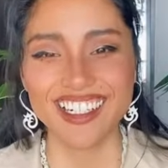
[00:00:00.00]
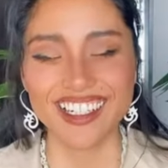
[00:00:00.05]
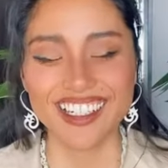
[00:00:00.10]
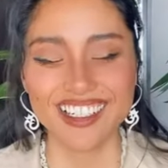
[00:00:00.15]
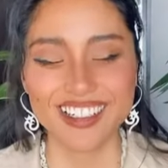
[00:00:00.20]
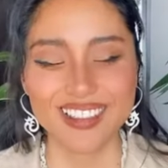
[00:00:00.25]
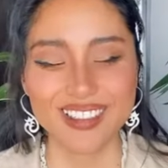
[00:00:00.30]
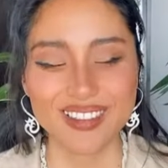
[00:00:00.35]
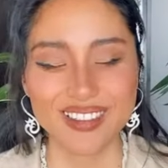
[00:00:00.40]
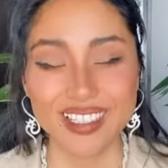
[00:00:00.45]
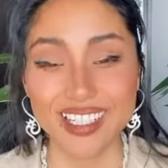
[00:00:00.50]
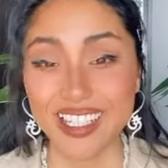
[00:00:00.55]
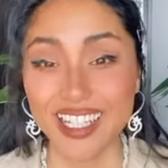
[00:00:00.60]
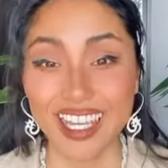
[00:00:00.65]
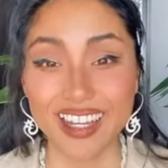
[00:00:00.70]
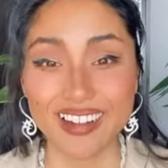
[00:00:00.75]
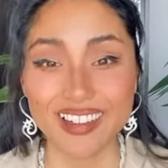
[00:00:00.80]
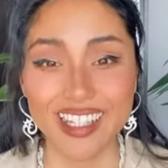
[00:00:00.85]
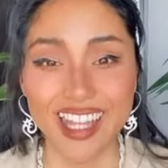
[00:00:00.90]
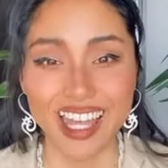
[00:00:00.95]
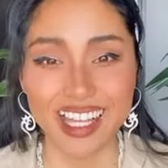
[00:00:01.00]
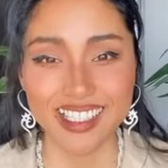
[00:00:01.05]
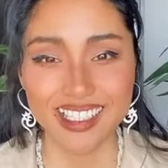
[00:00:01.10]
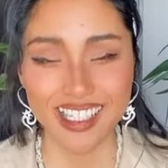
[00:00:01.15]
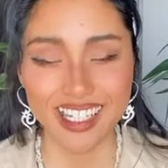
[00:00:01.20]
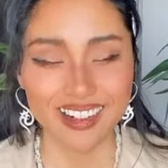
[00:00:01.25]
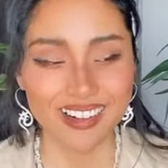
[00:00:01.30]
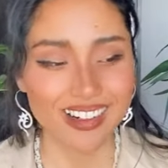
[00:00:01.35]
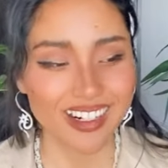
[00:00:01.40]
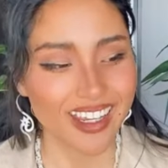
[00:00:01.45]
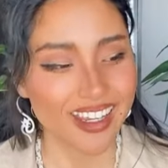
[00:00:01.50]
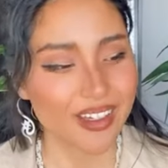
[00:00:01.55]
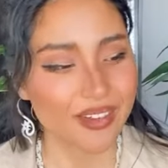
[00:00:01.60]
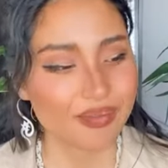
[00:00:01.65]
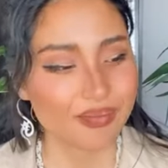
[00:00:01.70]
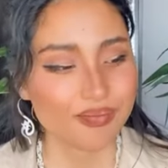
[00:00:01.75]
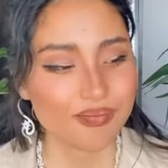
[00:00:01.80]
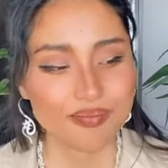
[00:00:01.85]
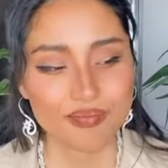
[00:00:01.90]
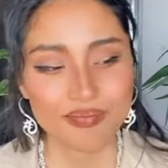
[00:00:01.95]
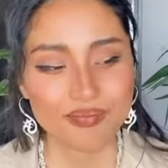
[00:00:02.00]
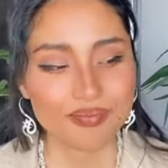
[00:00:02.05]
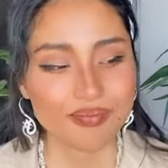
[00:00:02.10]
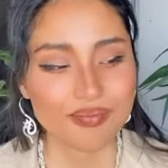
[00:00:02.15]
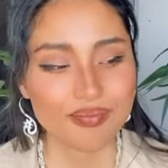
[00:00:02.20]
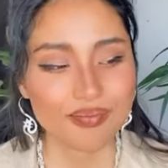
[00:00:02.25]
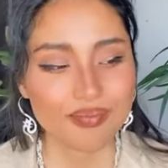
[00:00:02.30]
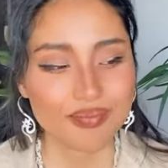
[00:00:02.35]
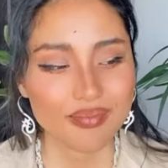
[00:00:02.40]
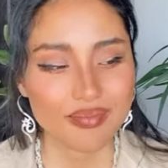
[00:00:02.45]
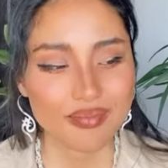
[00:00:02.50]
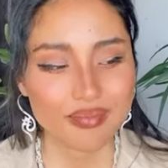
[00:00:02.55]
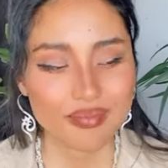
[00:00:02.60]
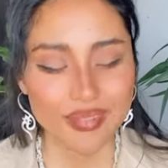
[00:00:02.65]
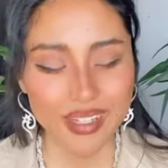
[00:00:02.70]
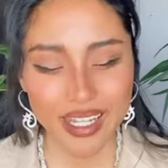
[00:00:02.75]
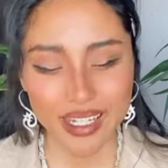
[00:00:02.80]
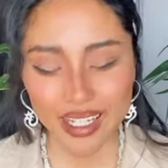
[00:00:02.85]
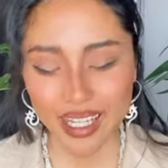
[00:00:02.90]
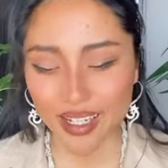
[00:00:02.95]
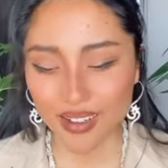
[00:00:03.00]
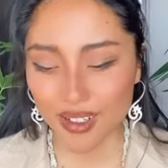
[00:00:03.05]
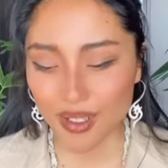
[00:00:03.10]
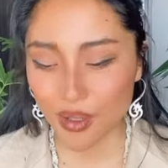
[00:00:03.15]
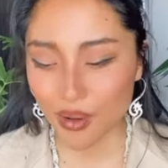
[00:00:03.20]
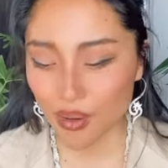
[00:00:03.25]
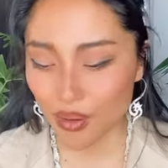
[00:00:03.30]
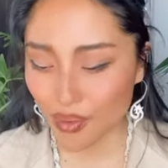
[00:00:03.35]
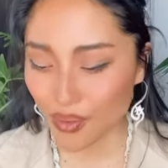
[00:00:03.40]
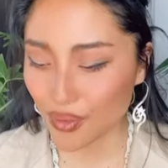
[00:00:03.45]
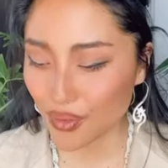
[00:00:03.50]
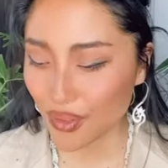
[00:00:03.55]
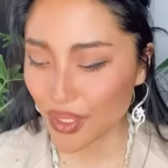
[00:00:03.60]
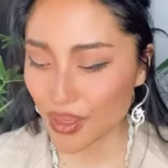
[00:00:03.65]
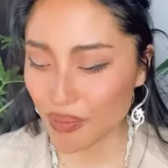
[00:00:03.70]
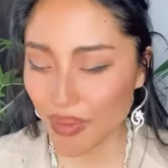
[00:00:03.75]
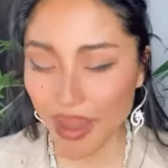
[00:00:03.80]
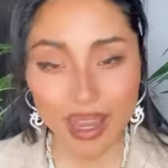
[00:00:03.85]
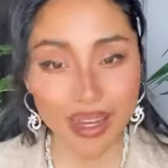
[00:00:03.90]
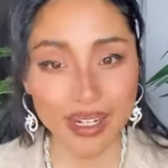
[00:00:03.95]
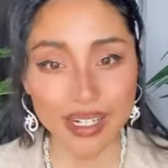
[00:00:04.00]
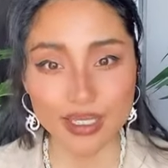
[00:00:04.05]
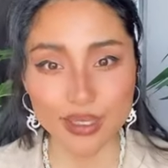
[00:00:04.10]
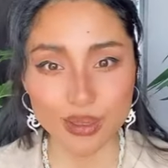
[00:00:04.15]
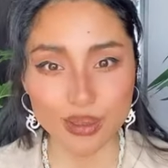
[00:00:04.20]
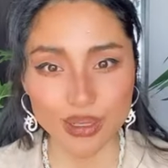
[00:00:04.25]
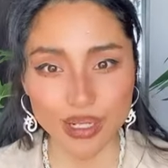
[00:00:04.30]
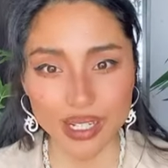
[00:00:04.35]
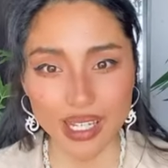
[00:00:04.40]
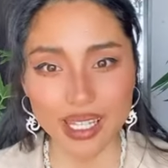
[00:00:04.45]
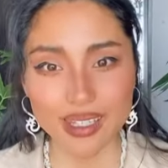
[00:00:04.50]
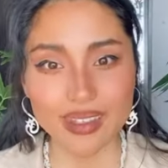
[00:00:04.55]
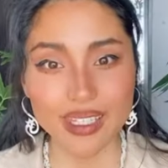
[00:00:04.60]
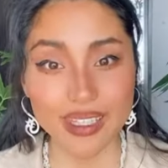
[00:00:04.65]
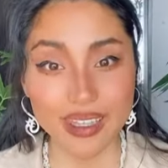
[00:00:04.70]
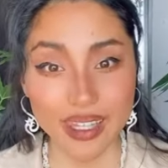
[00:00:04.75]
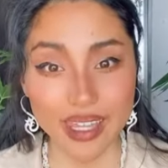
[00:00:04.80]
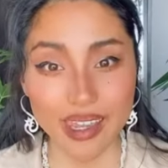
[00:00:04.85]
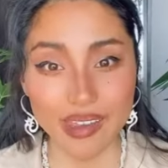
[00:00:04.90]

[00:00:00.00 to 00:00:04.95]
あもうね結構大好きこれで結構本当に毎日これやってて